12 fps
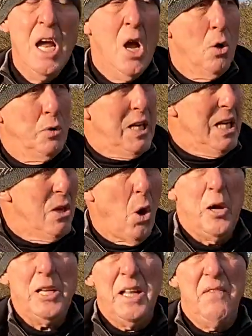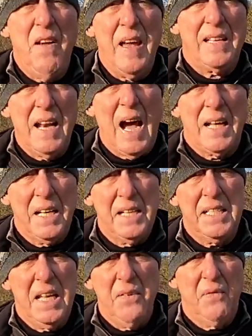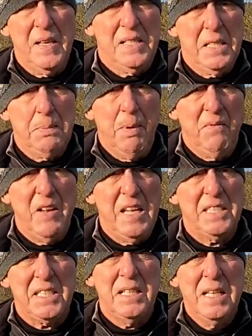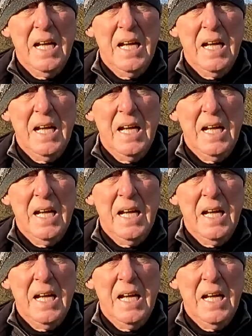Und die Leute werden aggressiv. Es ist bewiesen,